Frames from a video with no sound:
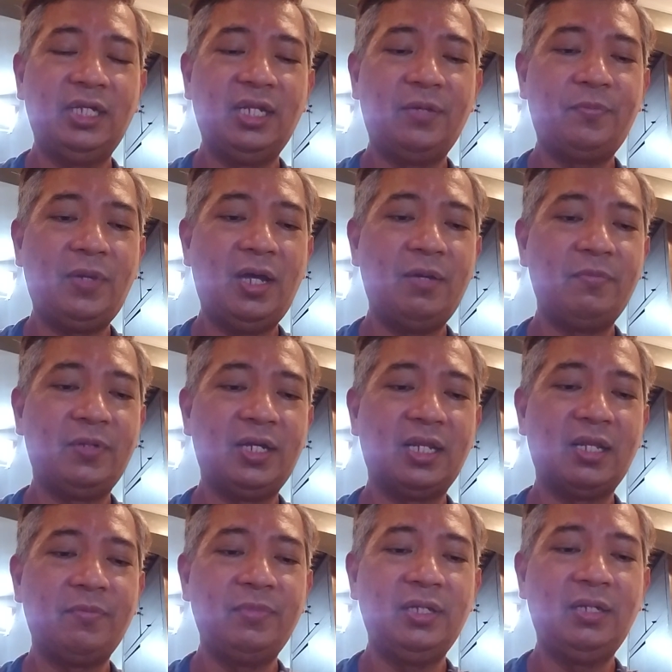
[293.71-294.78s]
and above.
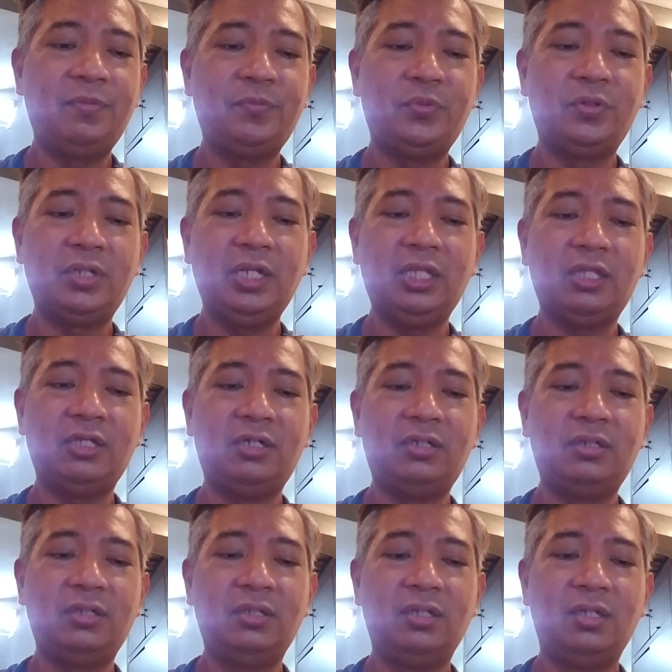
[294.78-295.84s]
Karamihan po rito,